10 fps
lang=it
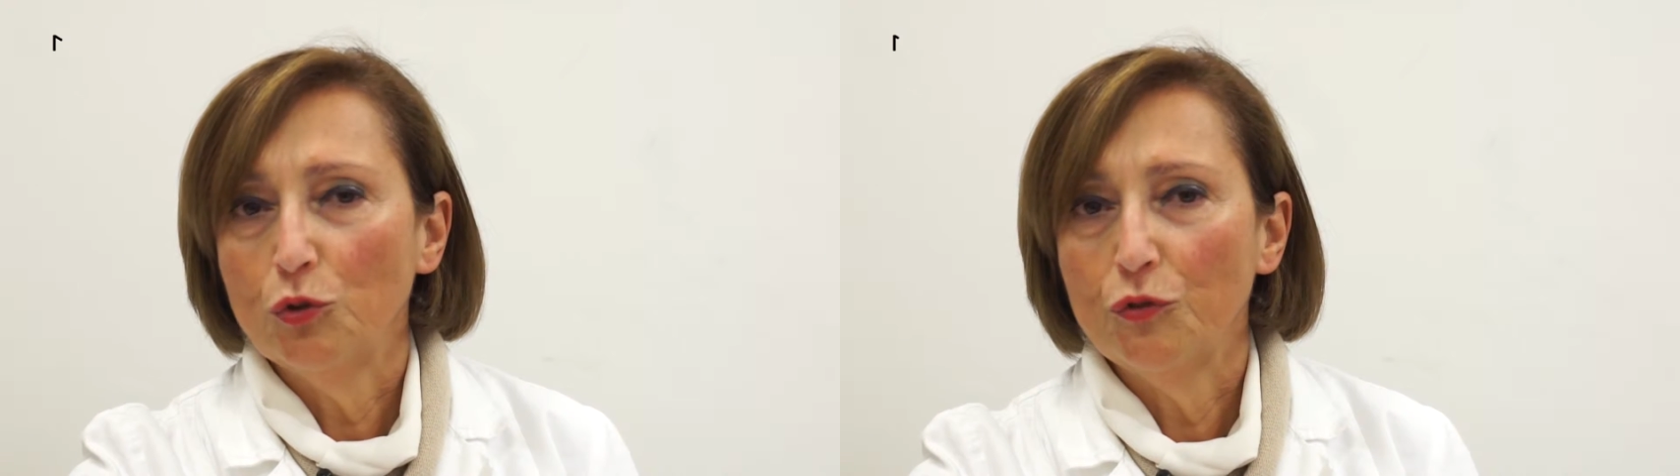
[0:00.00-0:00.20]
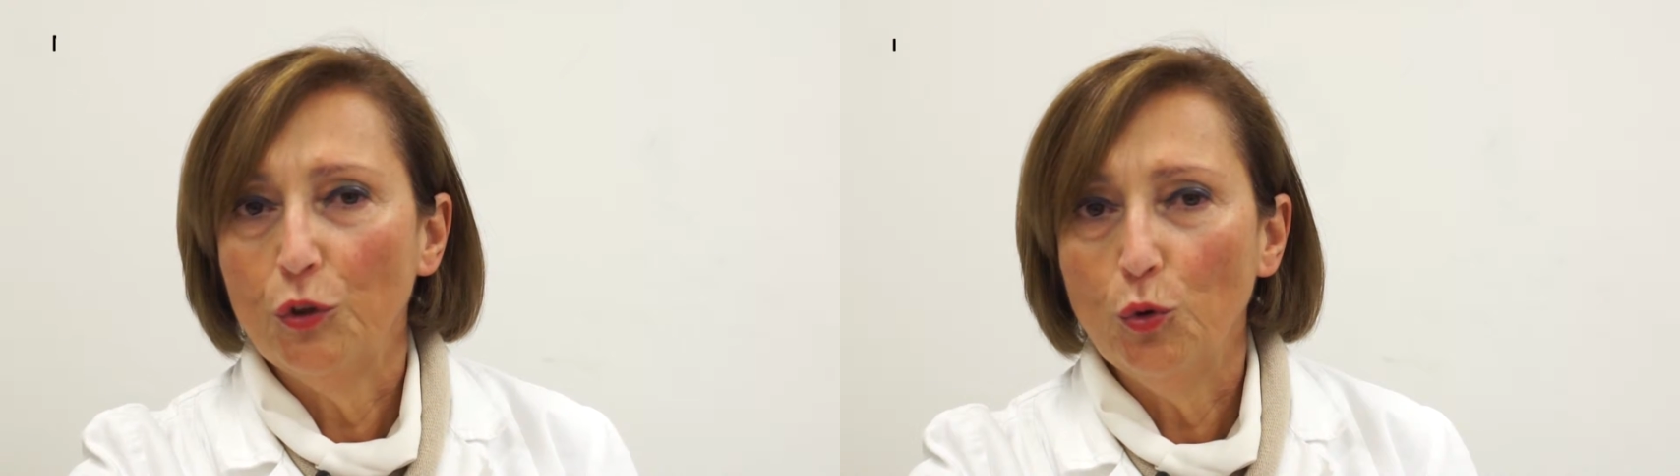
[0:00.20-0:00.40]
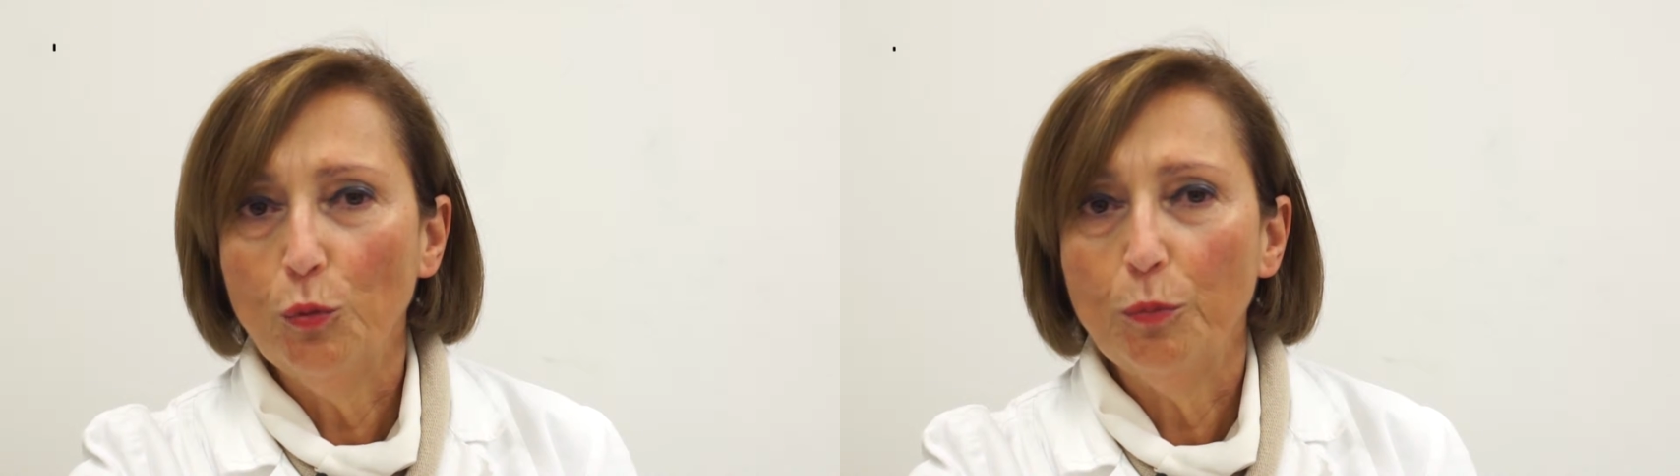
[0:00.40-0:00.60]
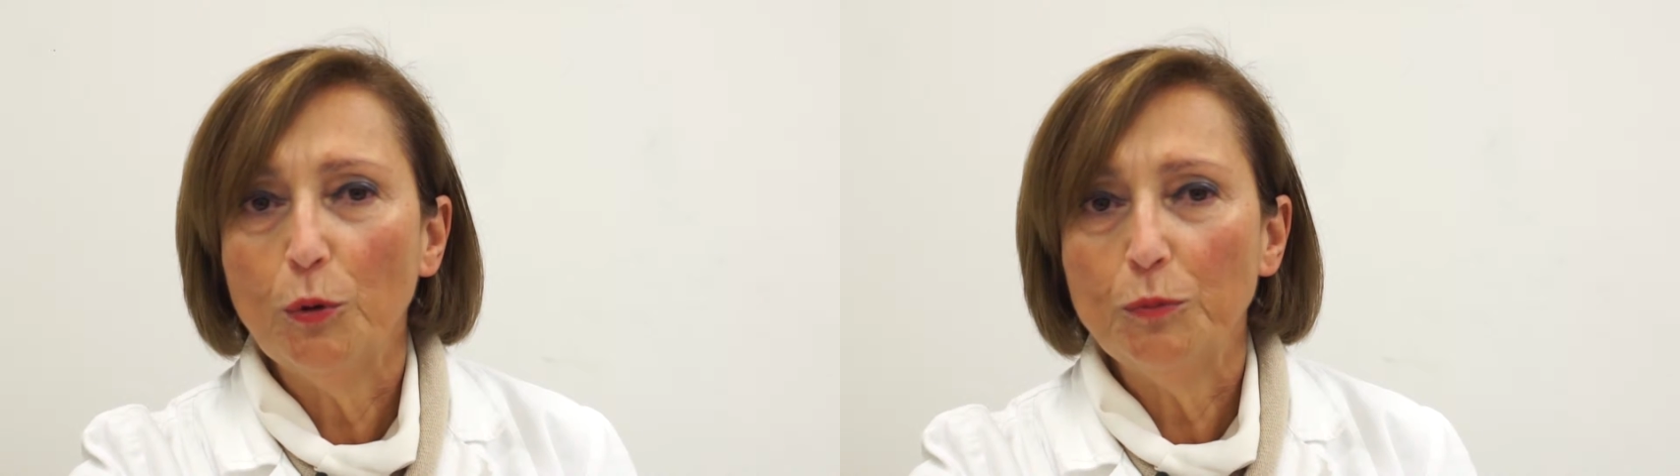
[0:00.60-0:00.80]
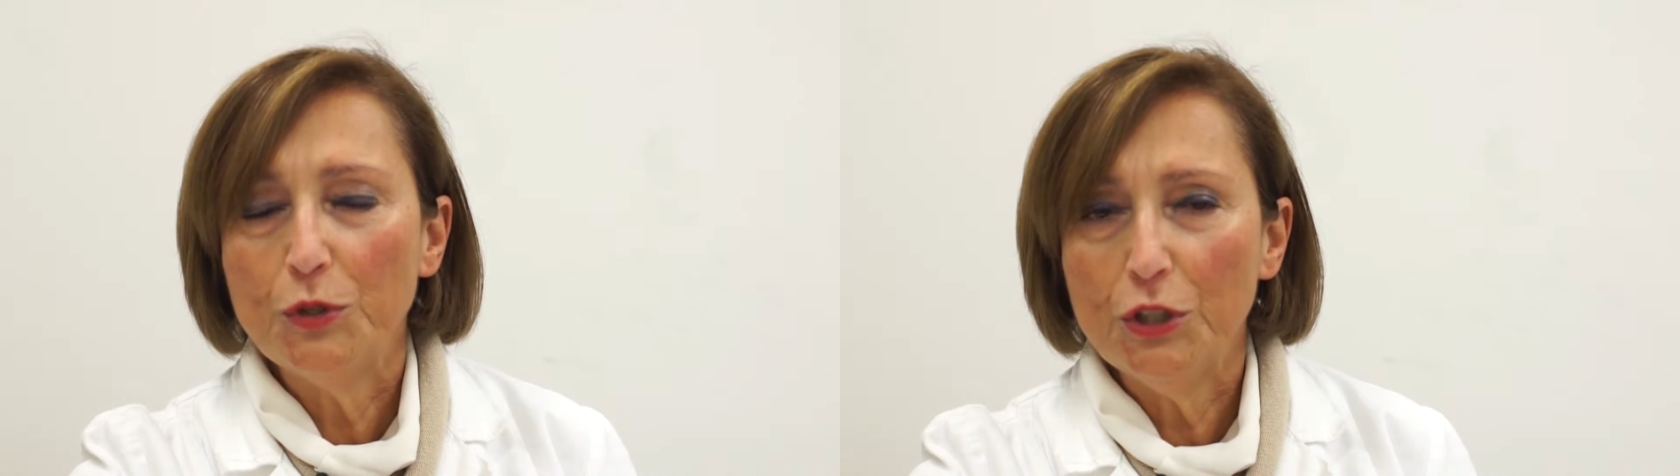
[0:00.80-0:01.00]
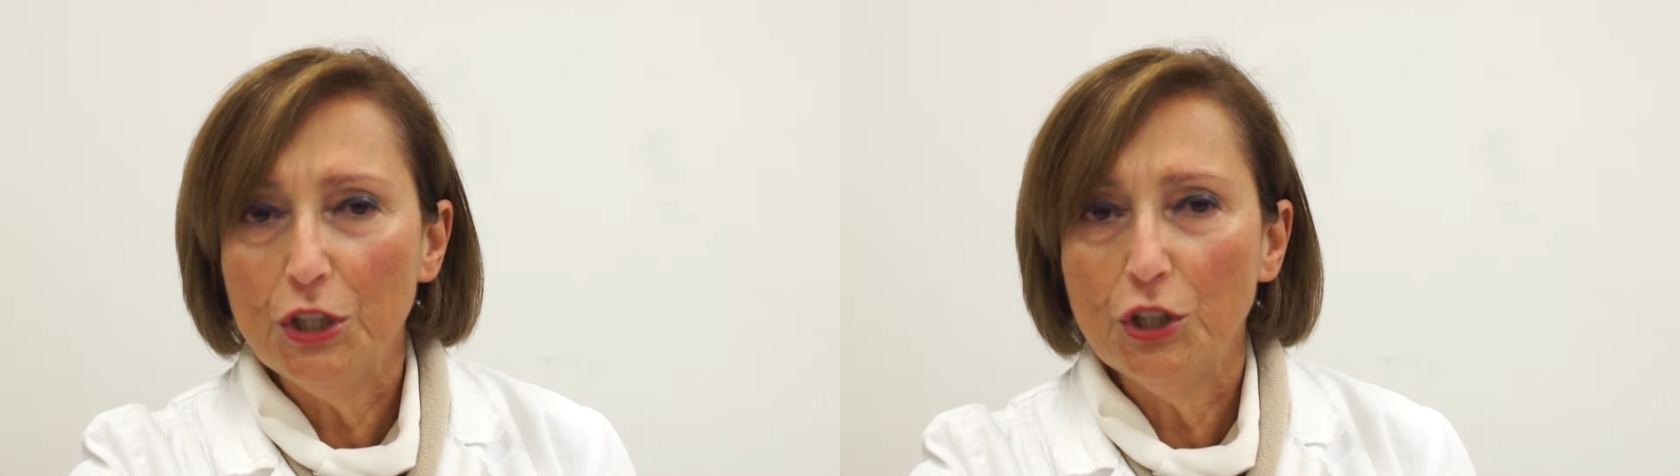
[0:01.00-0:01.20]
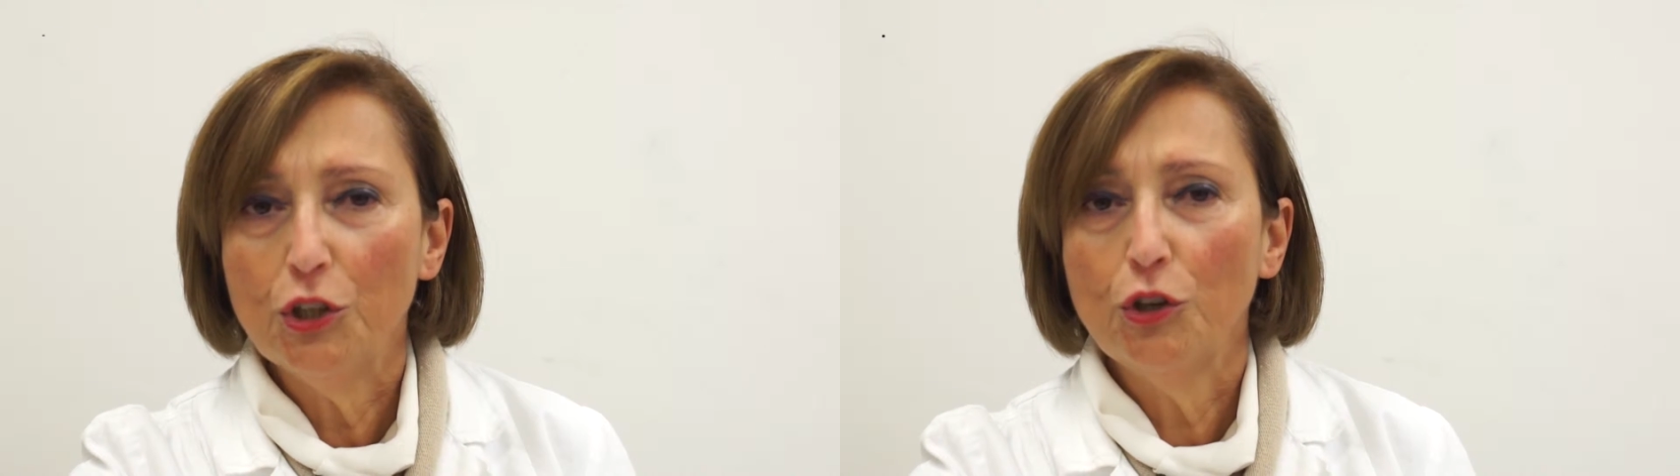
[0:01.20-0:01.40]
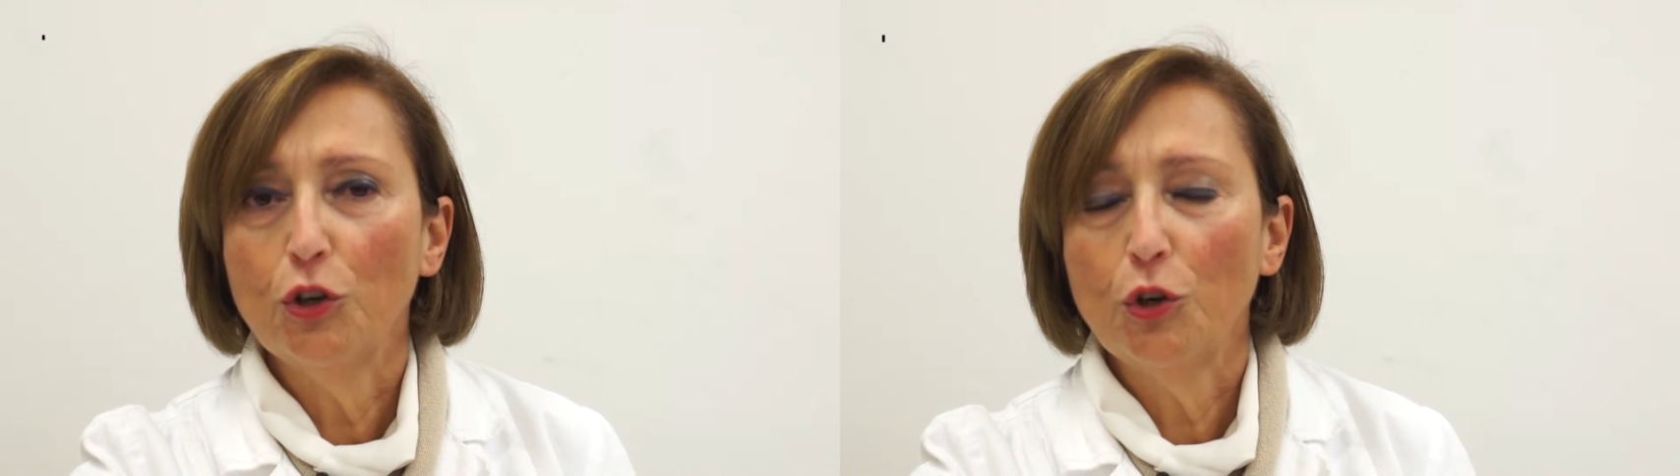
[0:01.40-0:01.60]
sviluppo psichico, il